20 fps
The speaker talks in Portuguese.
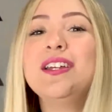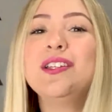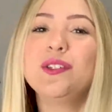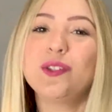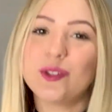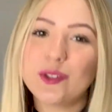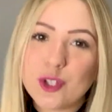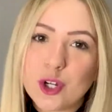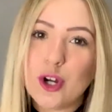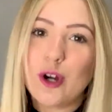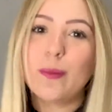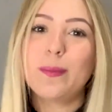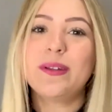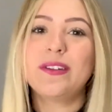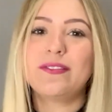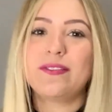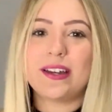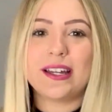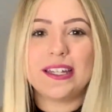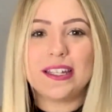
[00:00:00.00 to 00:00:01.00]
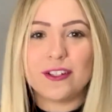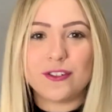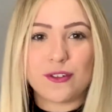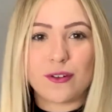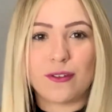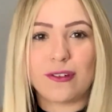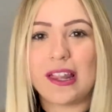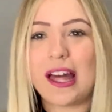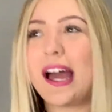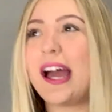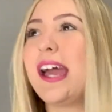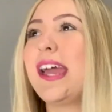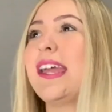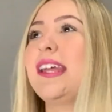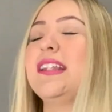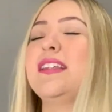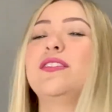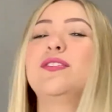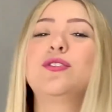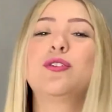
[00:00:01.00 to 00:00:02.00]
sobre varejo
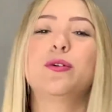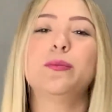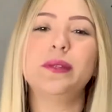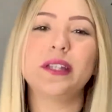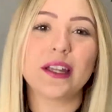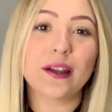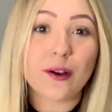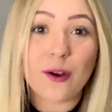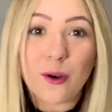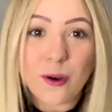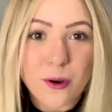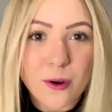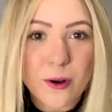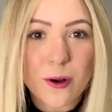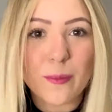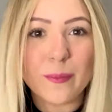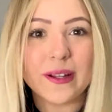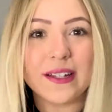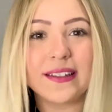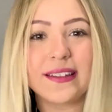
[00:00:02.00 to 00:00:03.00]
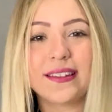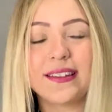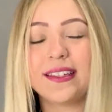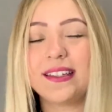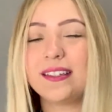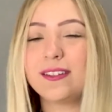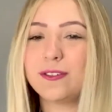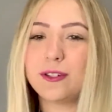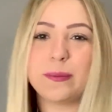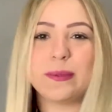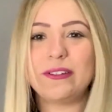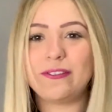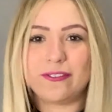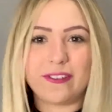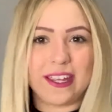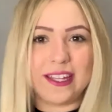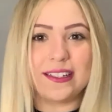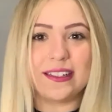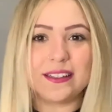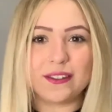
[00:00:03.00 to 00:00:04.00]
online, sobre e-commerce, sobre
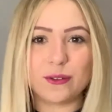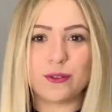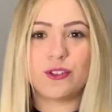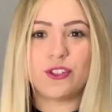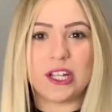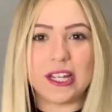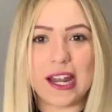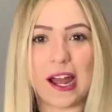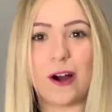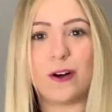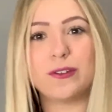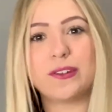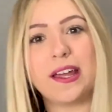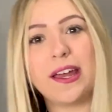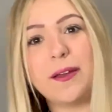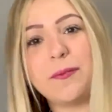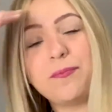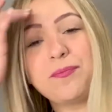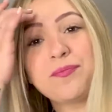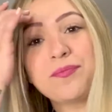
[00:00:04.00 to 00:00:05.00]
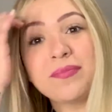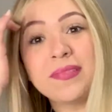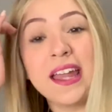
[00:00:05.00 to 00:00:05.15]
vendas no geral, né?